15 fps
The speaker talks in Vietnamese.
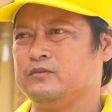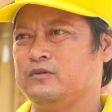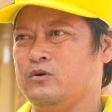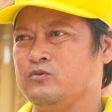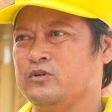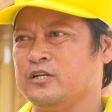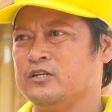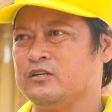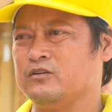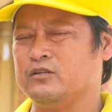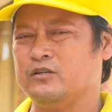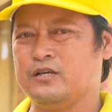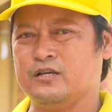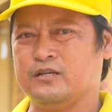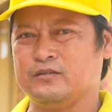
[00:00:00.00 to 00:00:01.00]
ổn định rồi
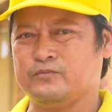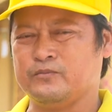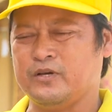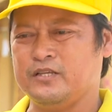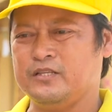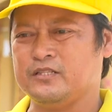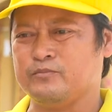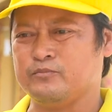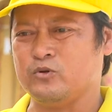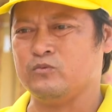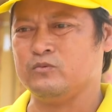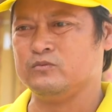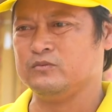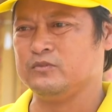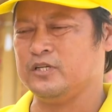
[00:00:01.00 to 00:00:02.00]
là phải tập
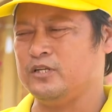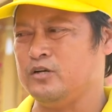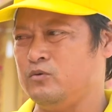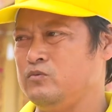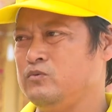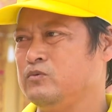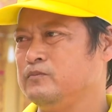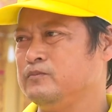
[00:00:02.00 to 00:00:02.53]
trung đầy đủ